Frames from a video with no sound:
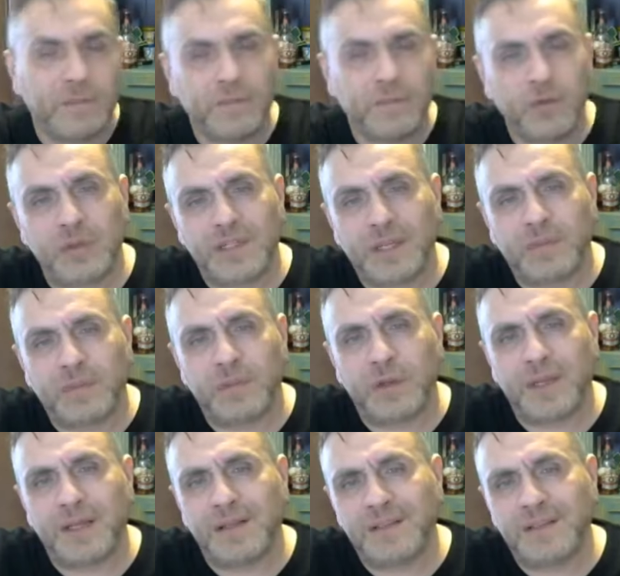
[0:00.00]
büyük
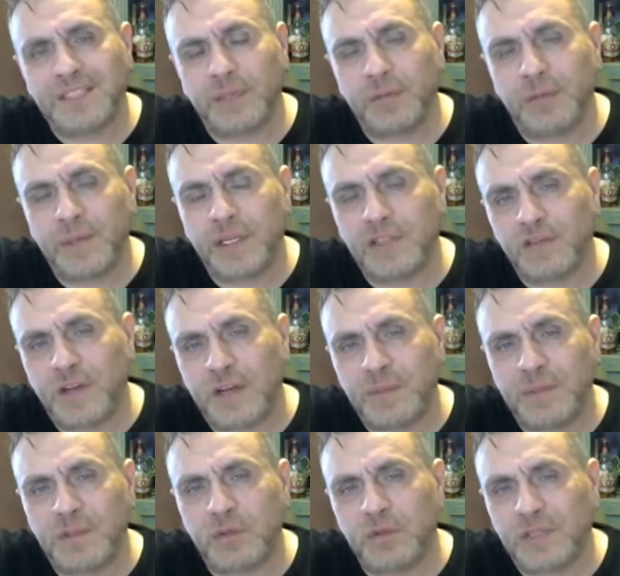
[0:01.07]
depreme sebebiyet
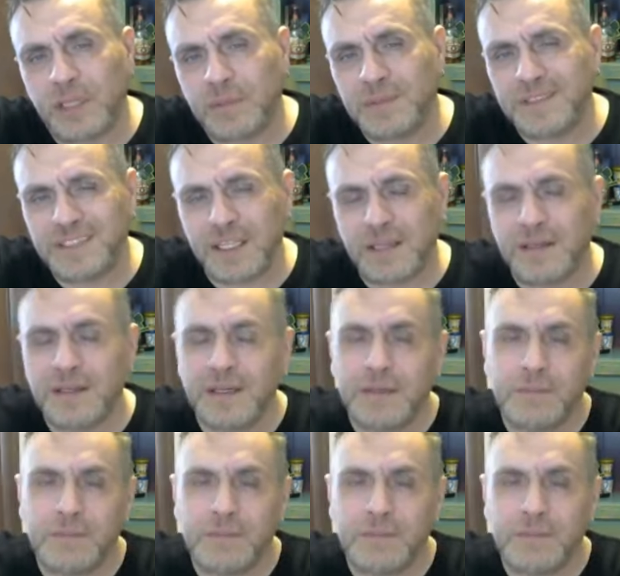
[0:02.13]
vermedi ülkemizde.